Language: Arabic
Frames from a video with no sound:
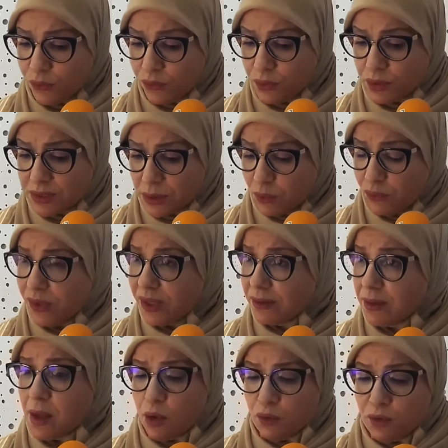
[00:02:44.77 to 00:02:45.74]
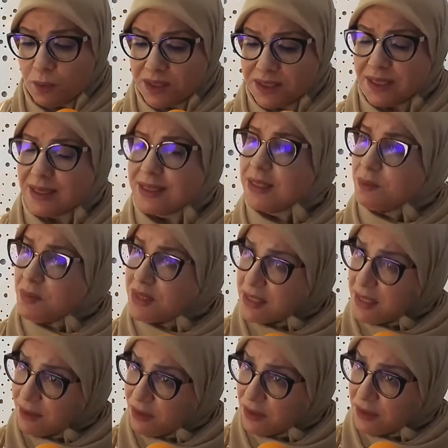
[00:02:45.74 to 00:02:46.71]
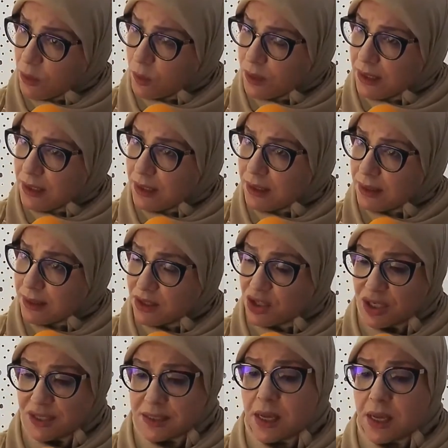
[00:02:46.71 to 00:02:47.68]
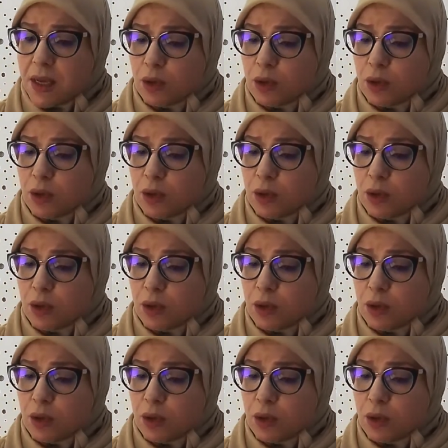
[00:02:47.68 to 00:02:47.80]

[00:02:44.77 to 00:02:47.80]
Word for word: استوفيت فما دراسات ما زالت في طور الانجاز